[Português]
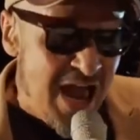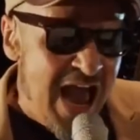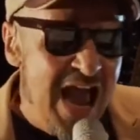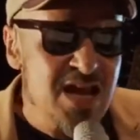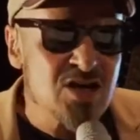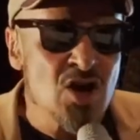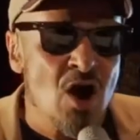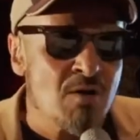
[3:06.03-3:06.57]

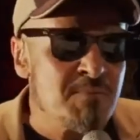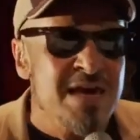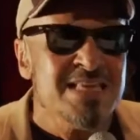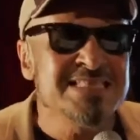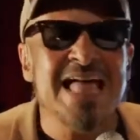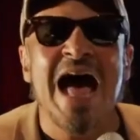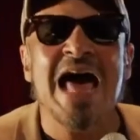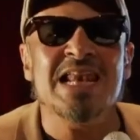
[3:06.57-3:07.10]
Em nome
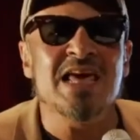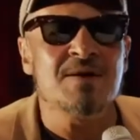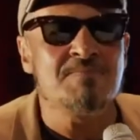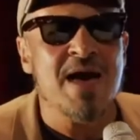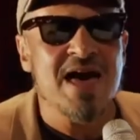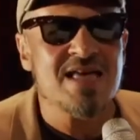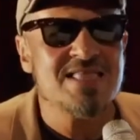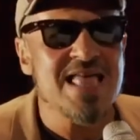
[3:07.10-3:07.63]
da
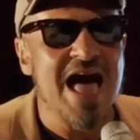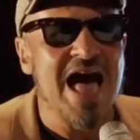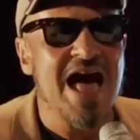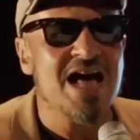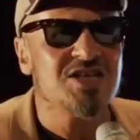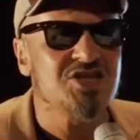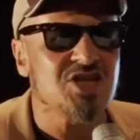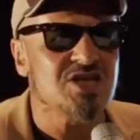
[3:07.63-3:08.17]

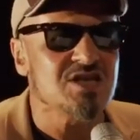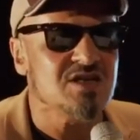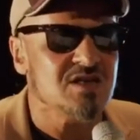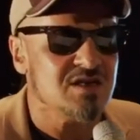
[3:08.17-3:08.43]
liberdade.